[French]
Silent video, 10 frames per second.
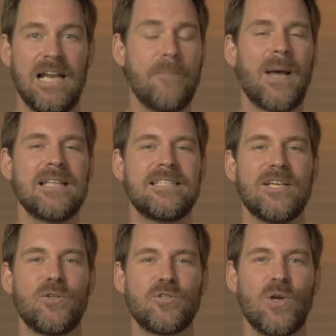La
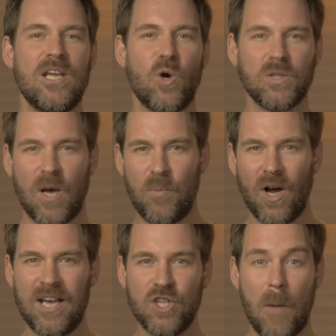pratique de ce que les
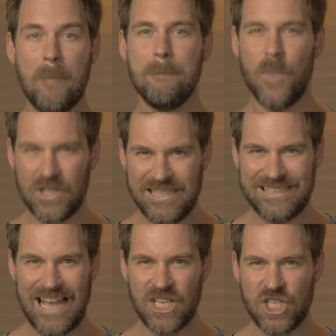contemporains nomment body
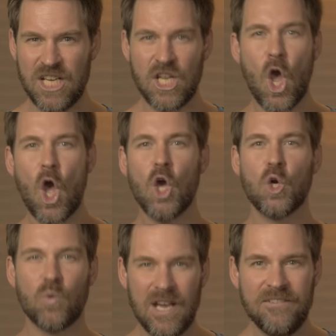snatching,
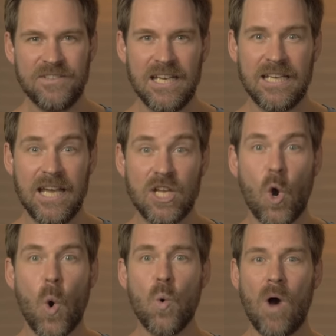grave digging
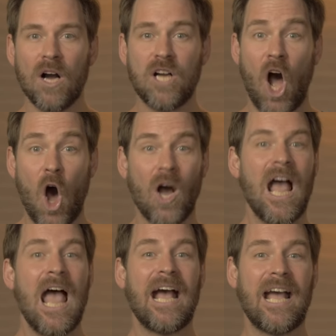ou encore
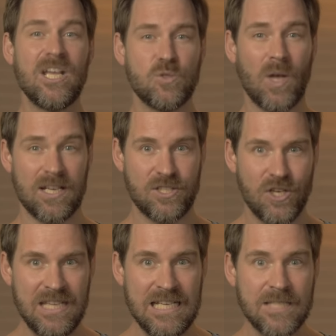
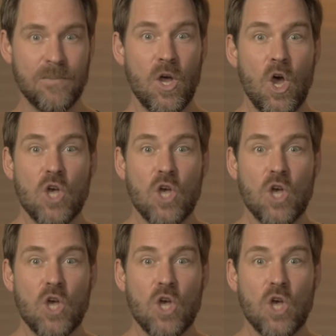résurrectionnisme